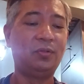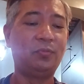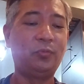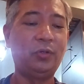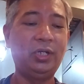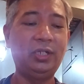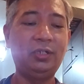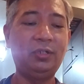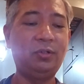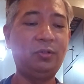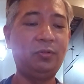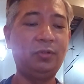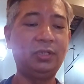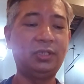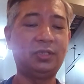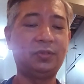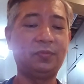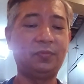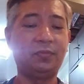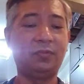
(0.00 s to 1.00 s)
Bueno,
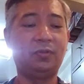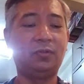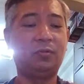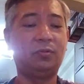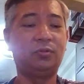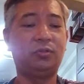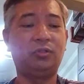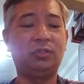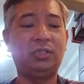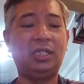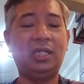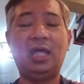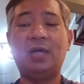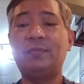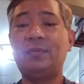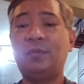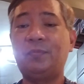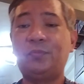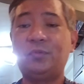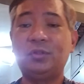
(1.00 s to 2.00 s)
doon na
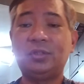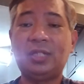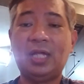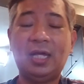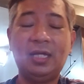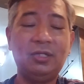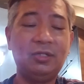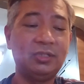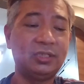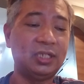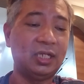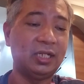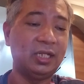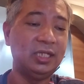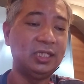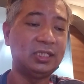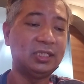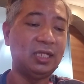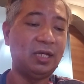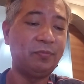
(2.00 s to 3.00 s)
lamang po tayo sa
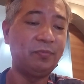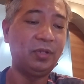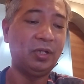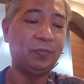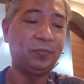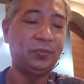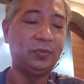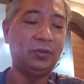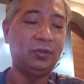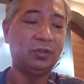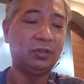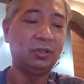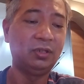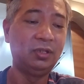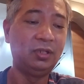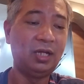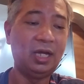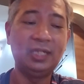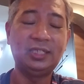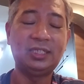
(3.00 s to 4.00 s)
race number
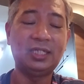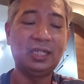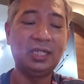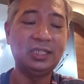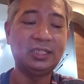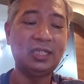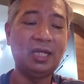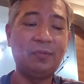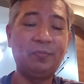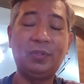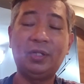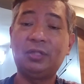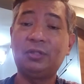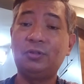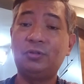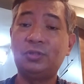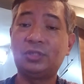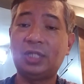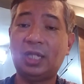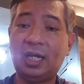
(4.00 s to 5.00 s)
4, ay sa race number
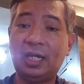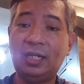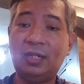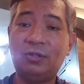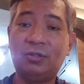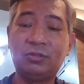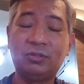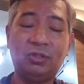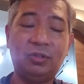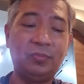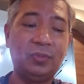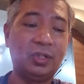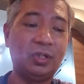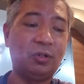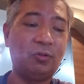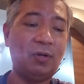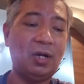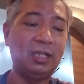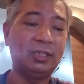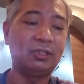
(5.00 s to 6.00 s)
2, sa kalawak numero
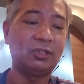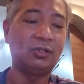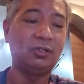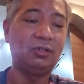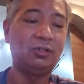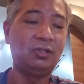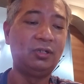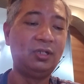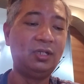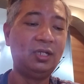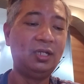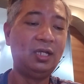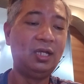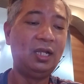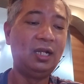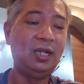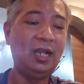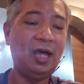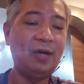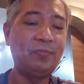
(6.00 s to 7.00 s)
4,
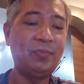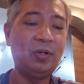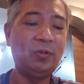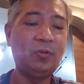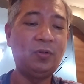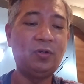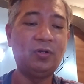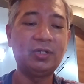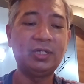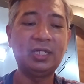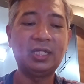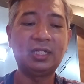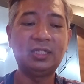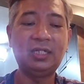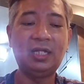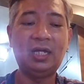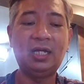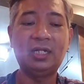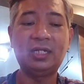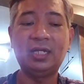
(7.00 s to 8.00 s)
Lava Walker
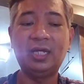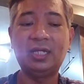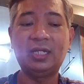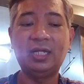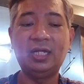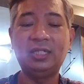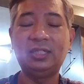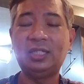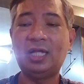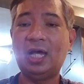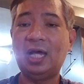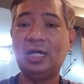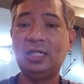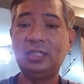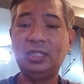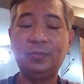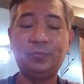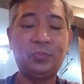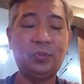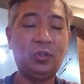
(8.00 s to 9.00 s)
na
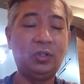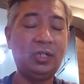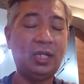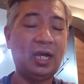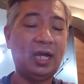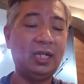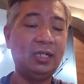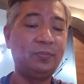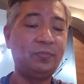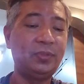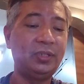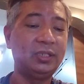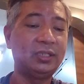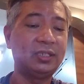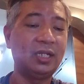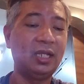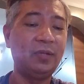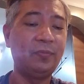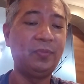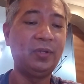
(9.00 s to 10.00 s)
rerentahan ni Paul Albert
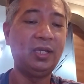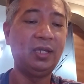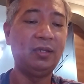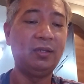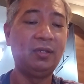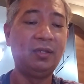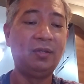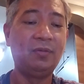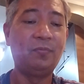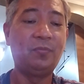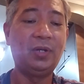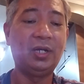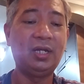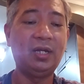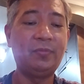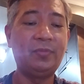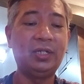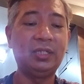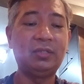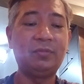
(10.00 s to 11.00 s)
Rebe.
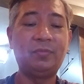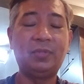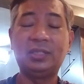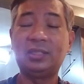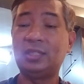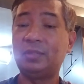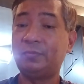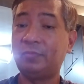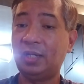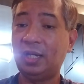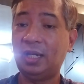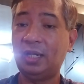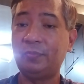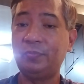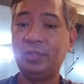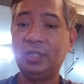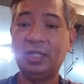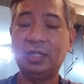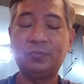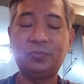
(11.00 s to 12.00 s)
Pagamat mas
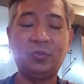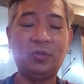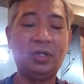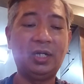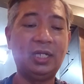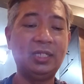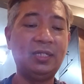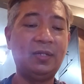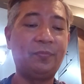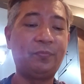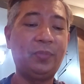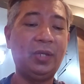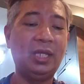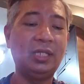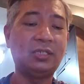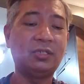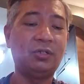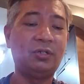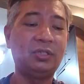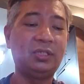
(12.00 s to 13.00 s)
mabigat po ang kanyang
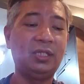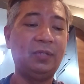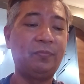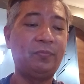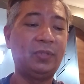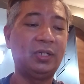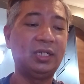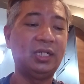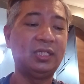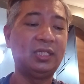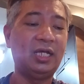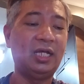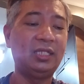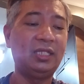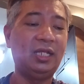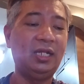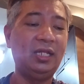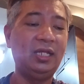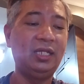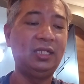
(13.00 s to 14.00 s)
peso o timbang na
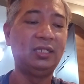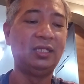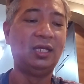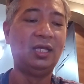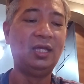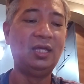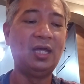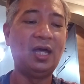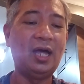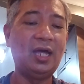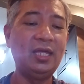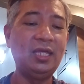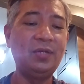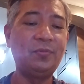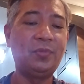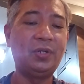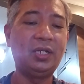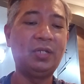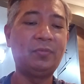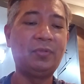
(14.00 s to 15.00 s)
dadalin, ay
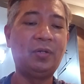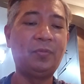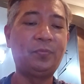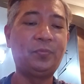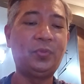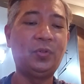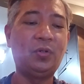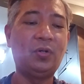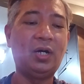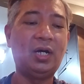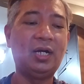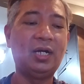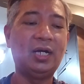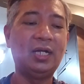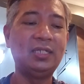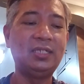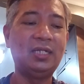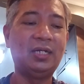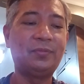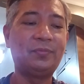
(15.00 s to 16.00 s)
iba naman po ang
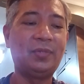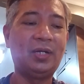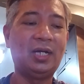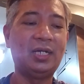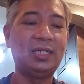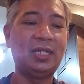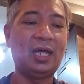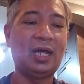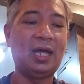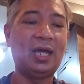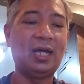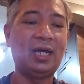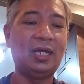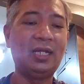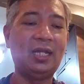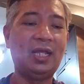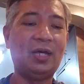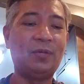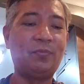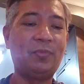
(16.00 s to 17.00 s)
kanyang mga
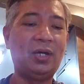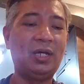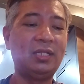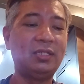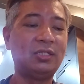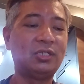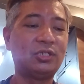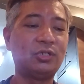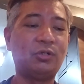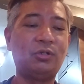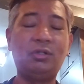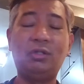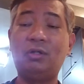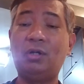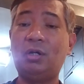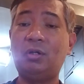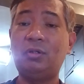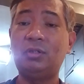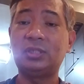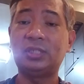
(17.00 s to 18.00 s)
nakakalaban. Solo
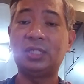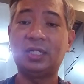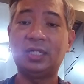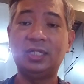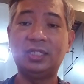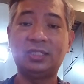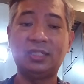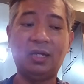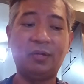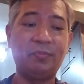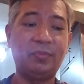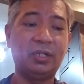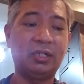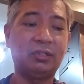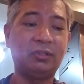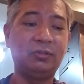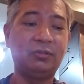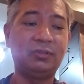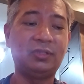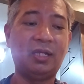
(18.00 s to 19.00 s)
ako sa race number
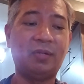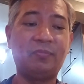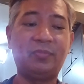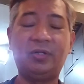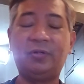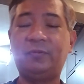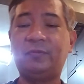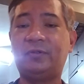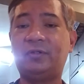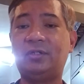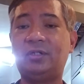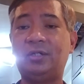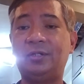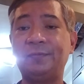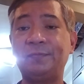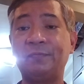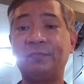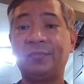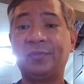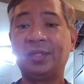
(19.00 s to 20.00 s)
2, number
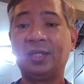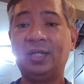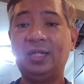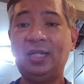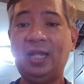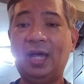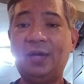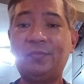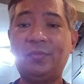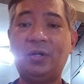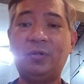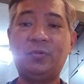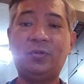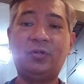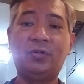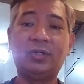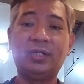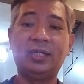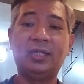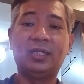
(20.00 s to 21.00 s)
4, Lava
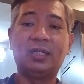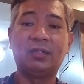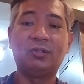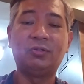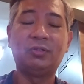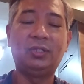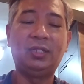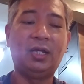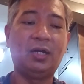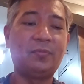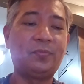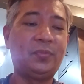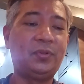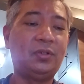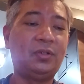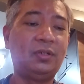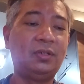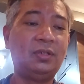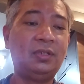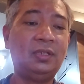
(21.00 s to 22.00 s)
Walker. Good luck po.